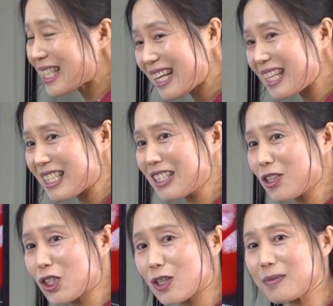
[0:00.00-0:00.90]
잘 아시는
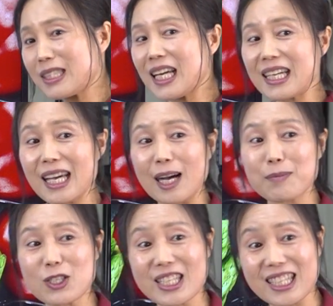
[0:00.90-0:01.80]
것처럼 의학의
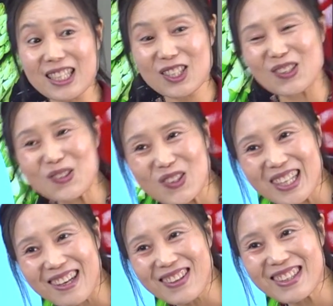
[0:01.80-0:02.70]
아버지
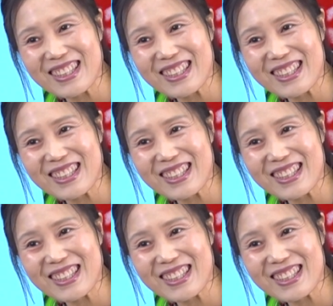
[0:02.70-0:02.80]
누구요?